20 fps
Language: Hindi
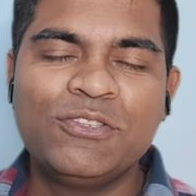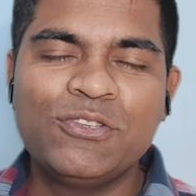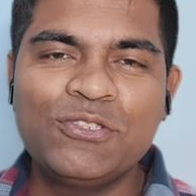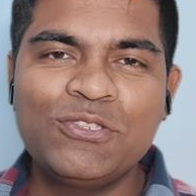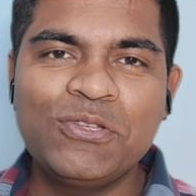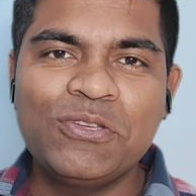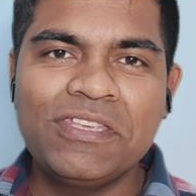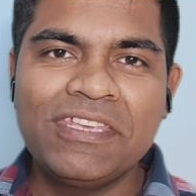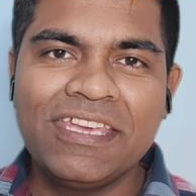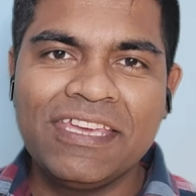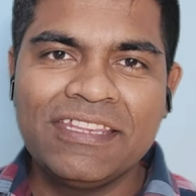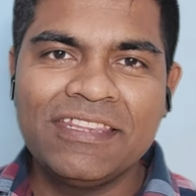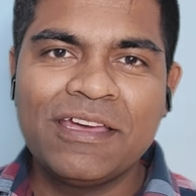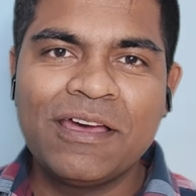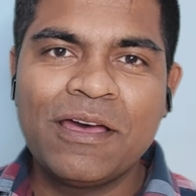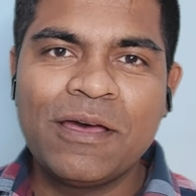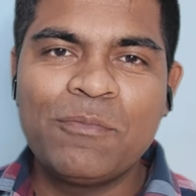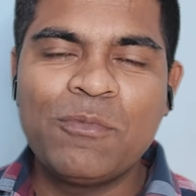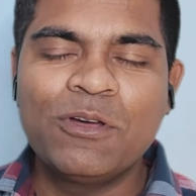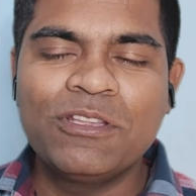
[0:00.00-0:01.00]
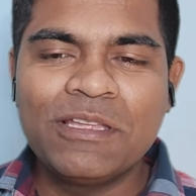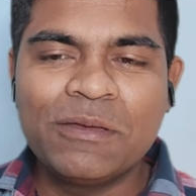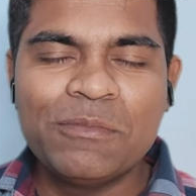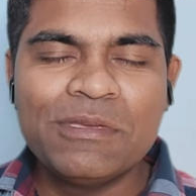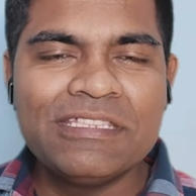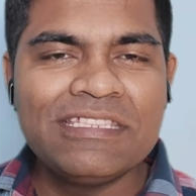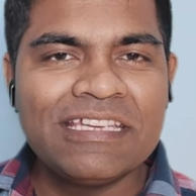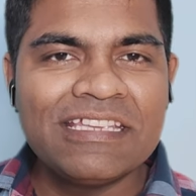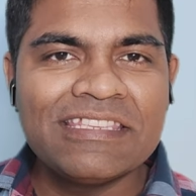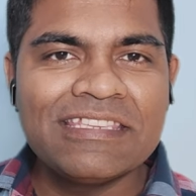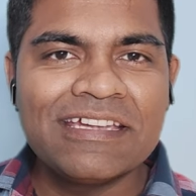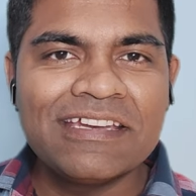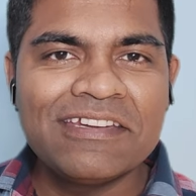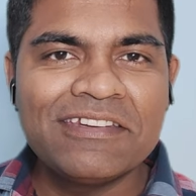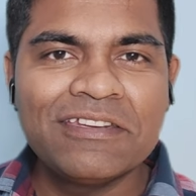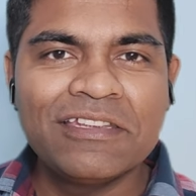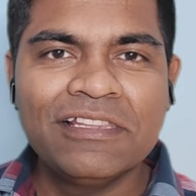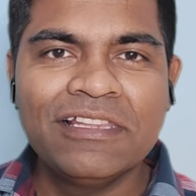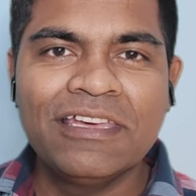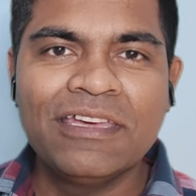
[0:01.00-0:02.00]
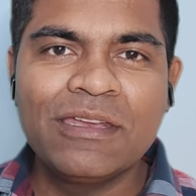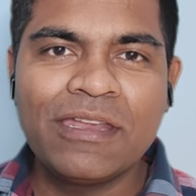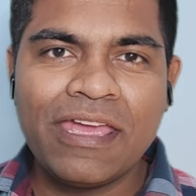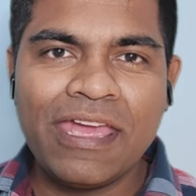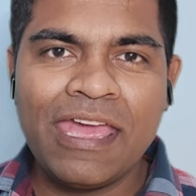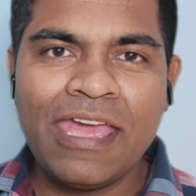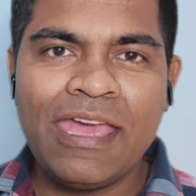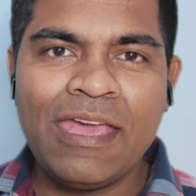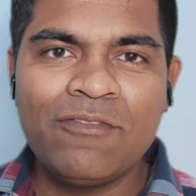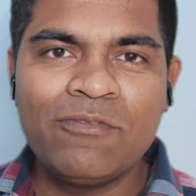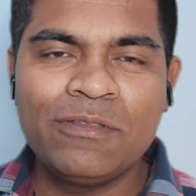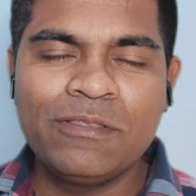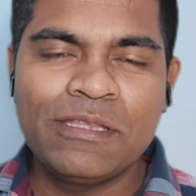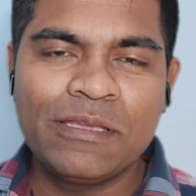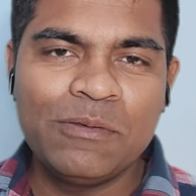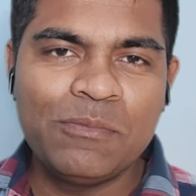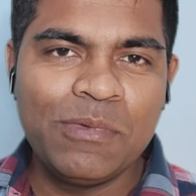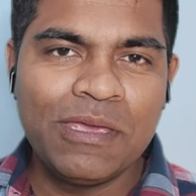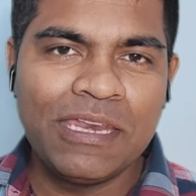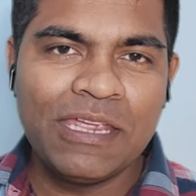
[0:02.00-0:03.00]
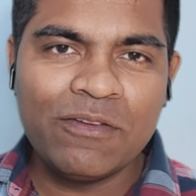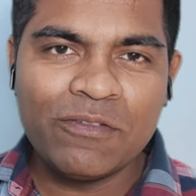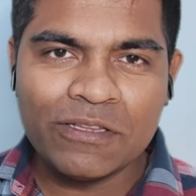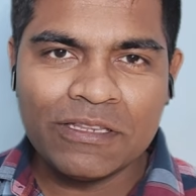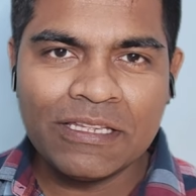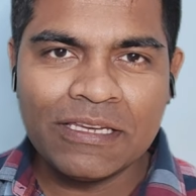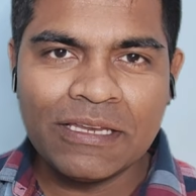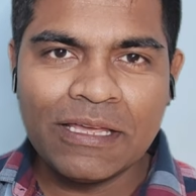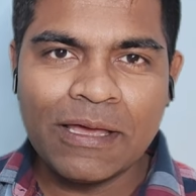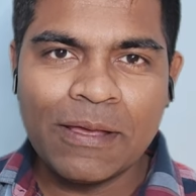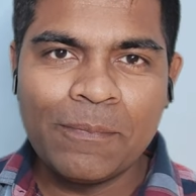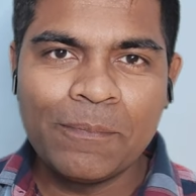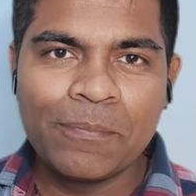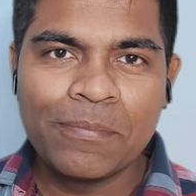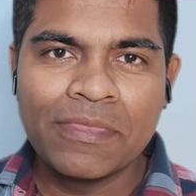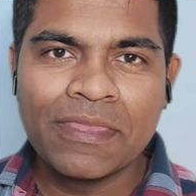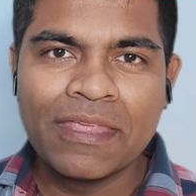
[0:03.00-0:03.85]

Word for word: दोस्तों ये था बहुत अमेजिंग सा ट्रेलर ए वतन मेरे वतन का